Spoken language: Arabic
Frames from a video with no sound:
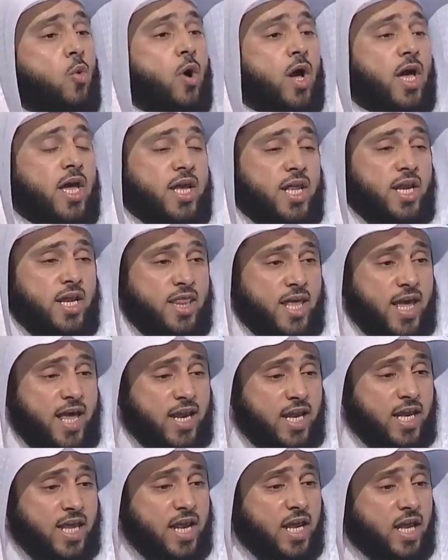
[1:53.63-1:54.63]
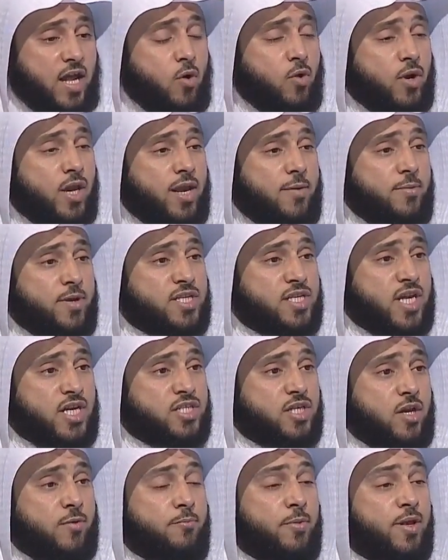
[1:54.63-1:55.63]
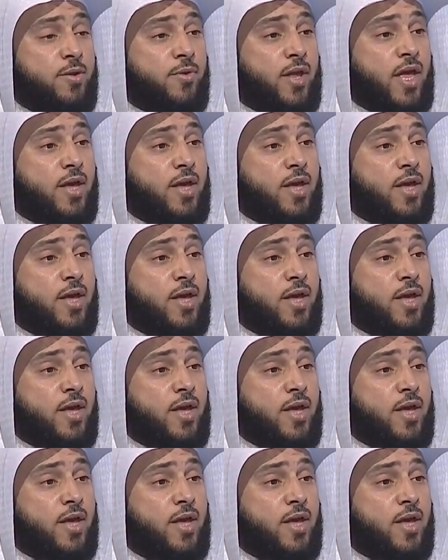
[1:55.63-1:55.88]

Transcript: وغير ذلك لقول النبي صلى الله عليه وسلم